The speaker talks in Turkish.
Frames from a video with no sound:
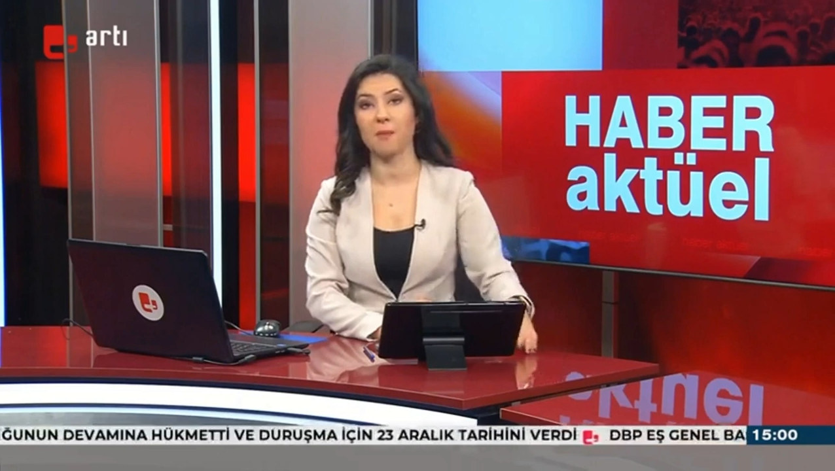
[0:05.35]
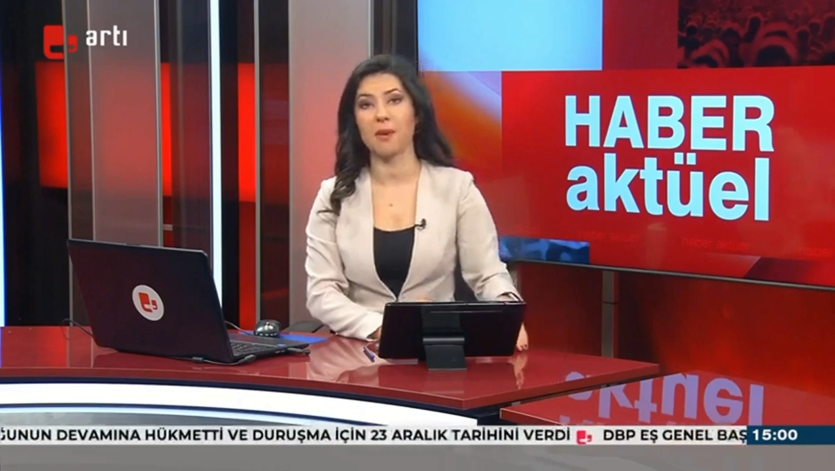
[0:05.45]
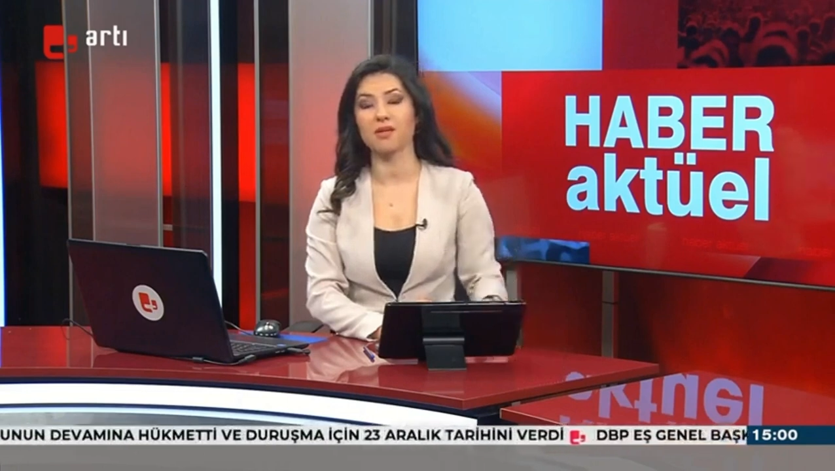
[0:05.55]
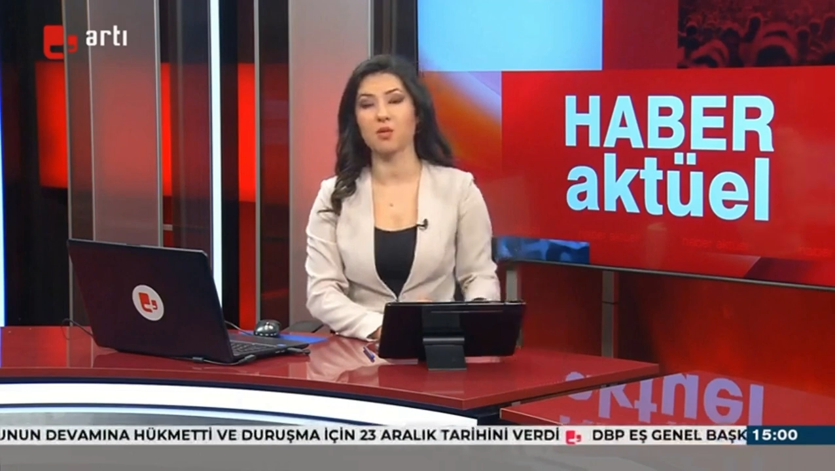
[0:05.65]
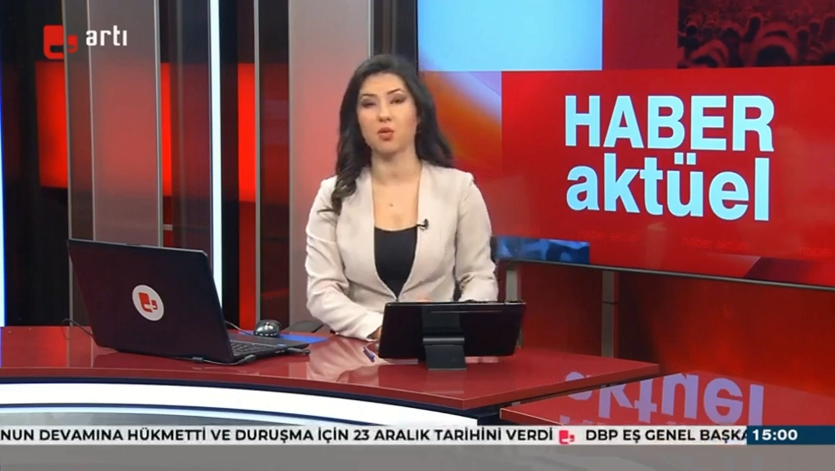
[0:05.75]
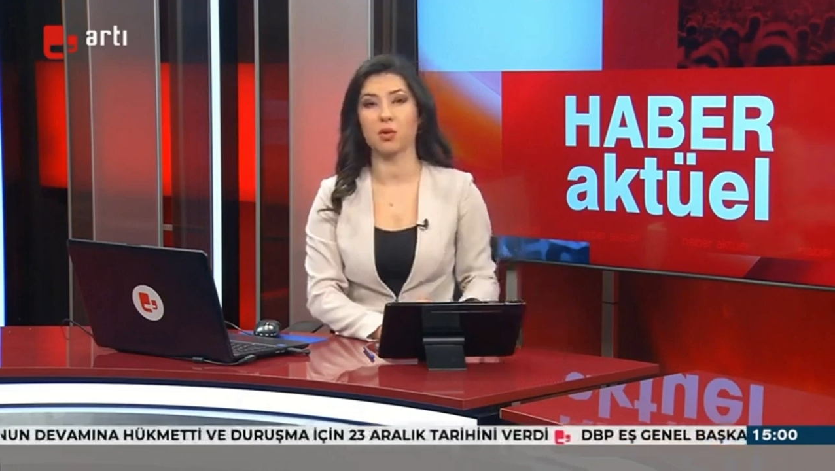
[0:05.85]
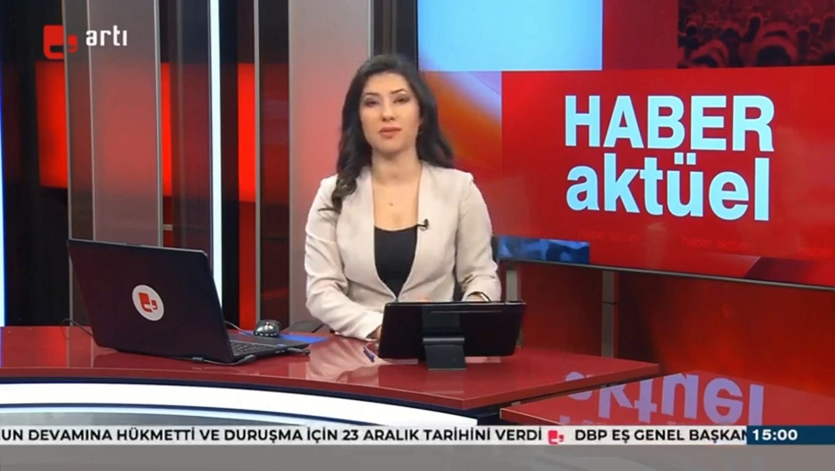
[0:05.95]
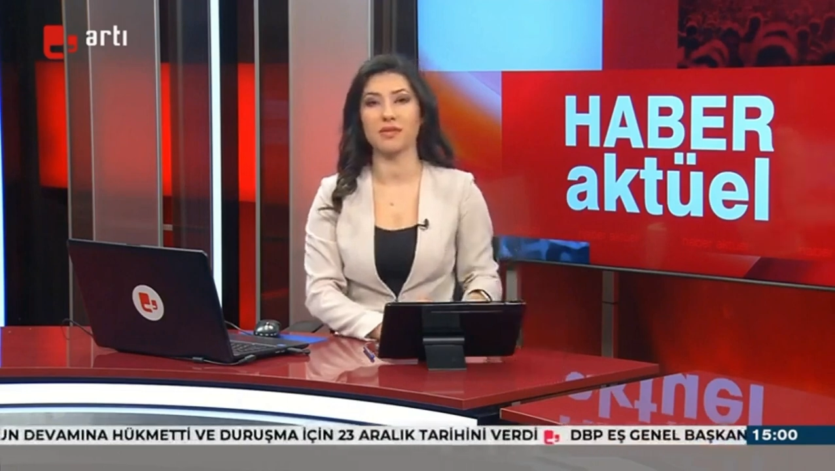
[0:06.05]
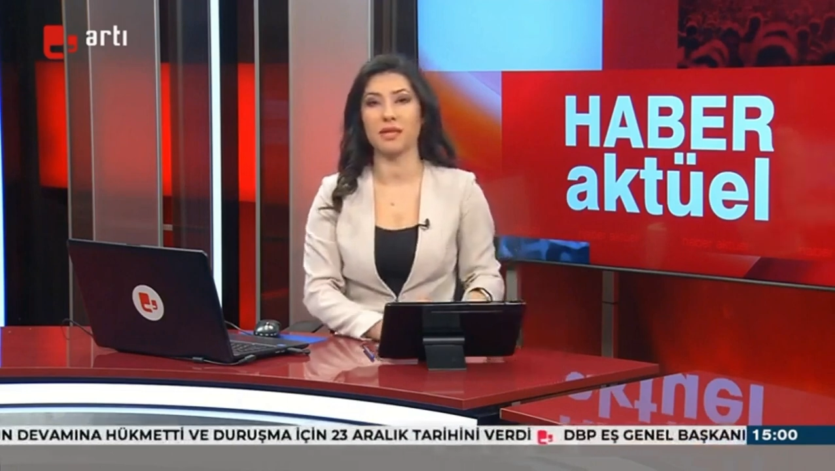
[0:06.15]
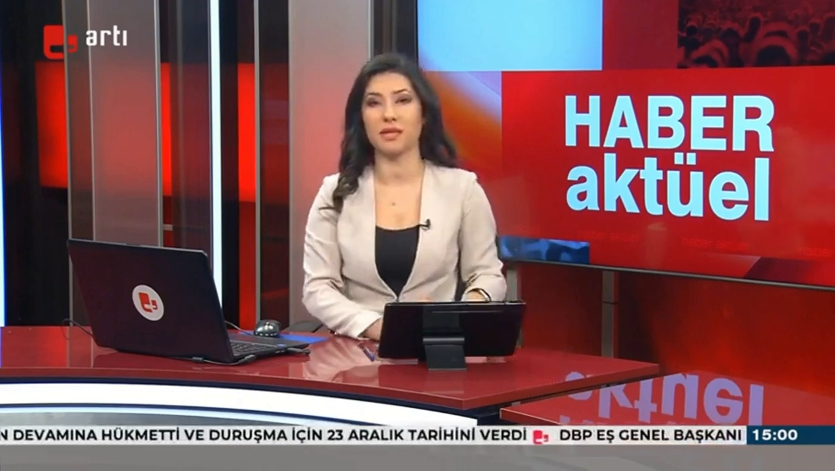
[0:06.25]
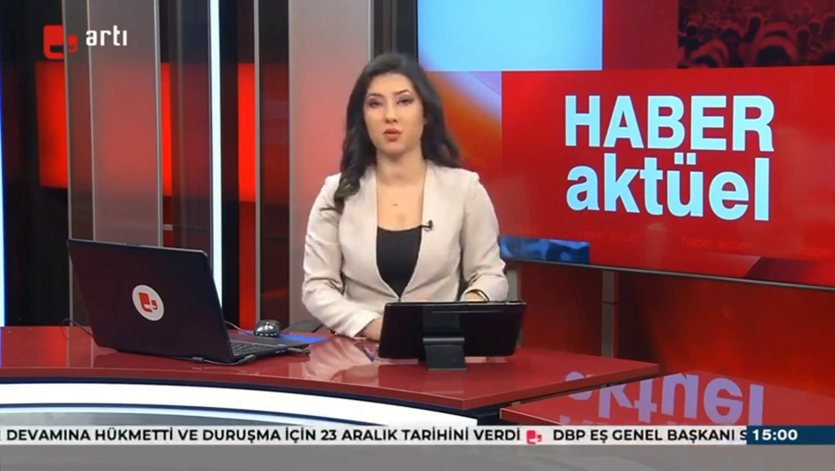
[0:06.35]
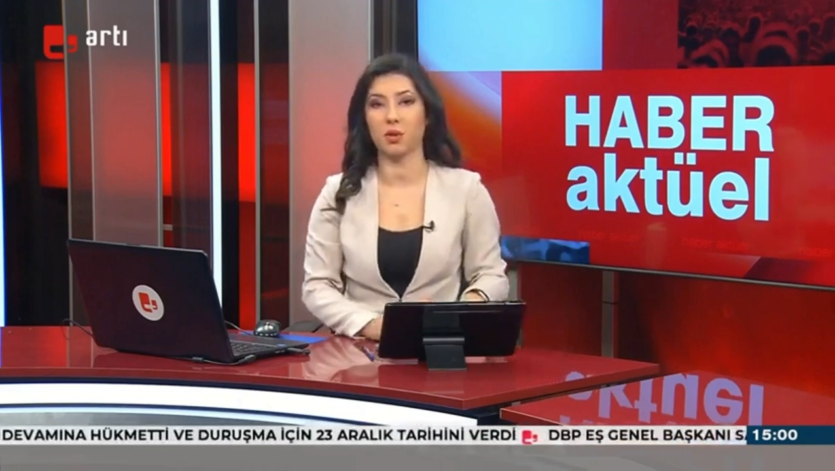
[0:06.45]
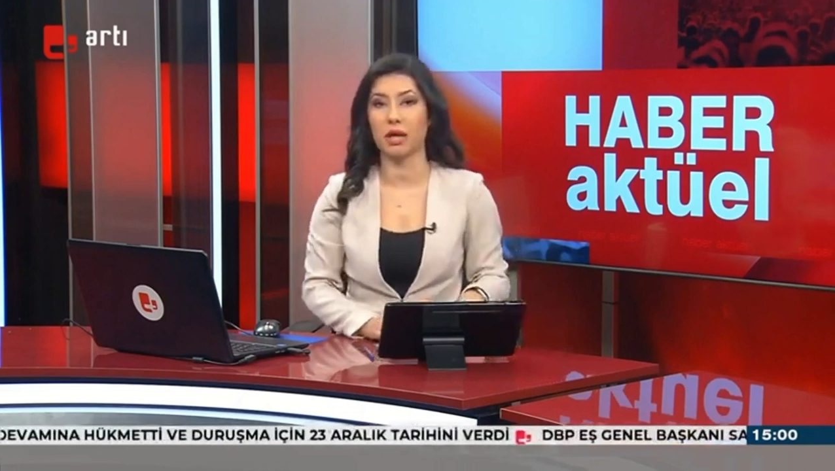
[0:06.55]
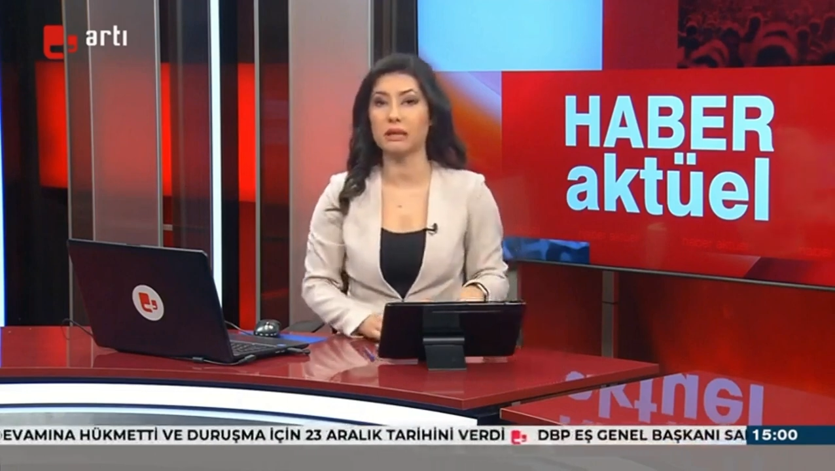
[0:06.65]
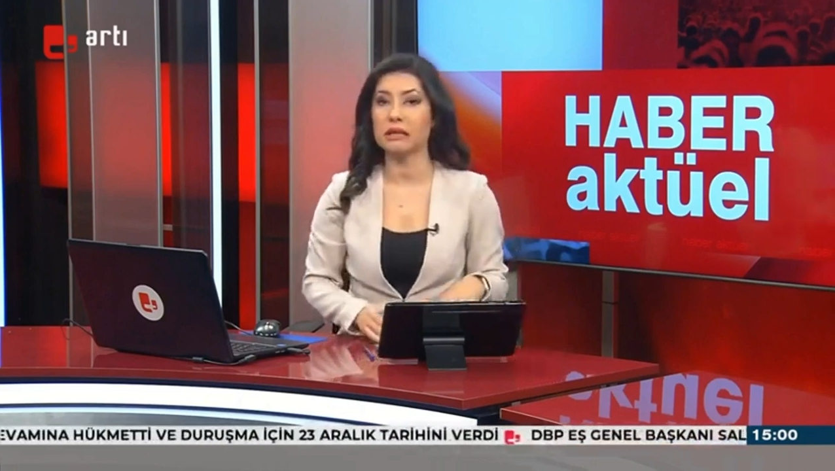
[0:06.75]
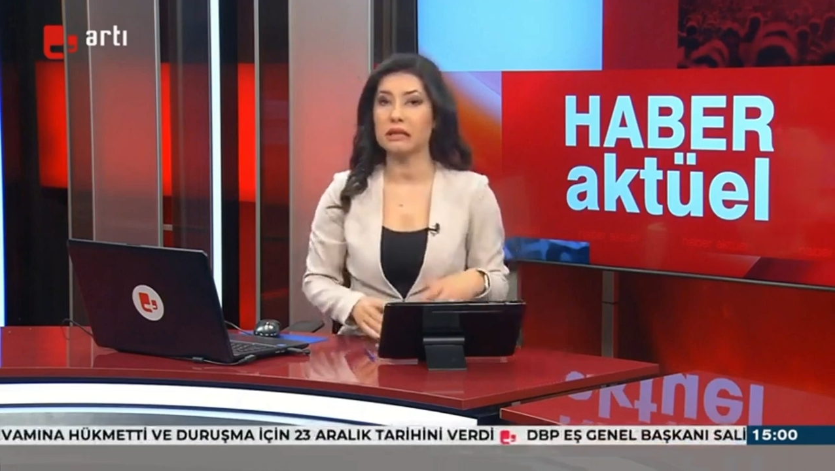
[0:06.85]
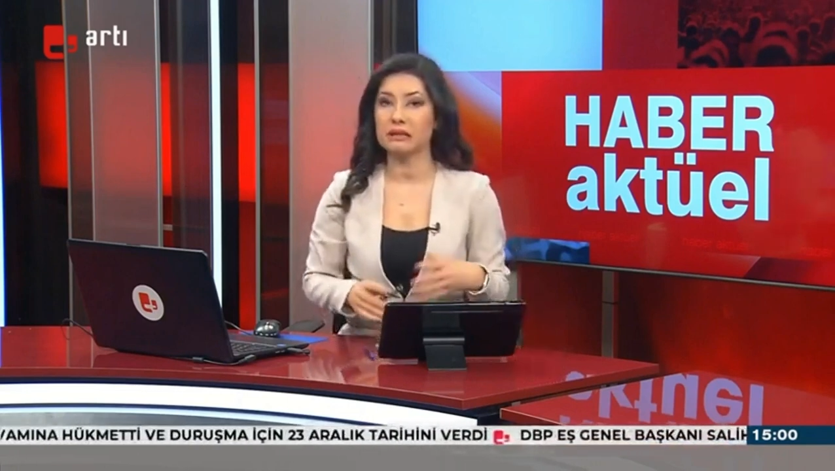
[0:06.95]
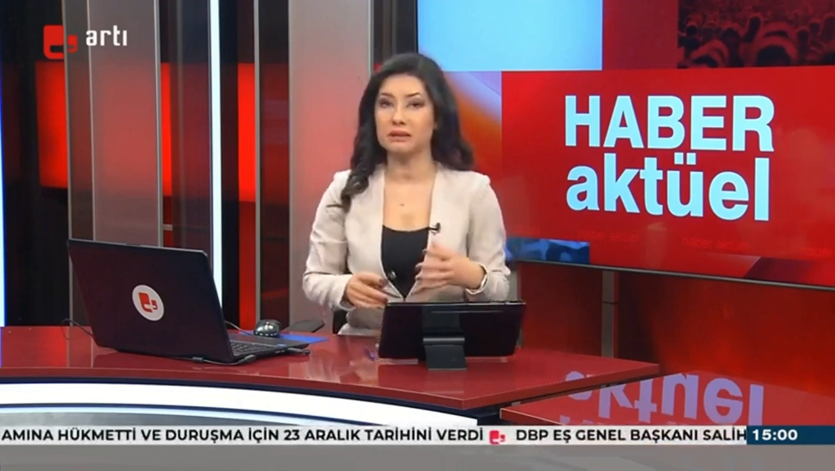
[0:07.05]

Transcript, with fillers: yapmak suçlamasıyla açılan